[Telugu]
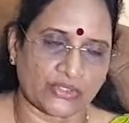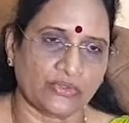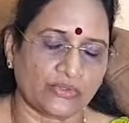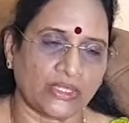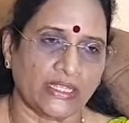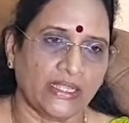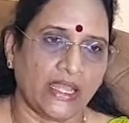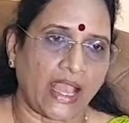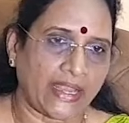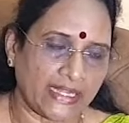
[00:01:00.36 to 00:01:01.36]
జరుగుతుంది
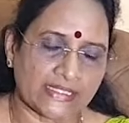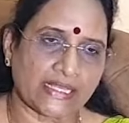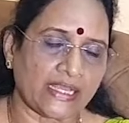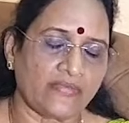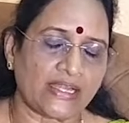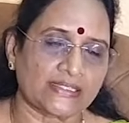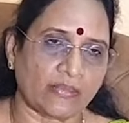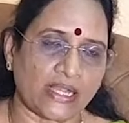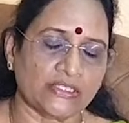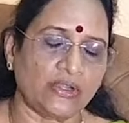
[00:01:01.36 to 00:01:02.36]
అయినా సరే ఇవాళ
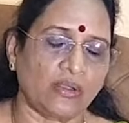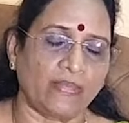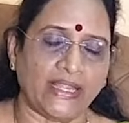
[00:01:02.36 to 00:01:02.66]
సమాజంలో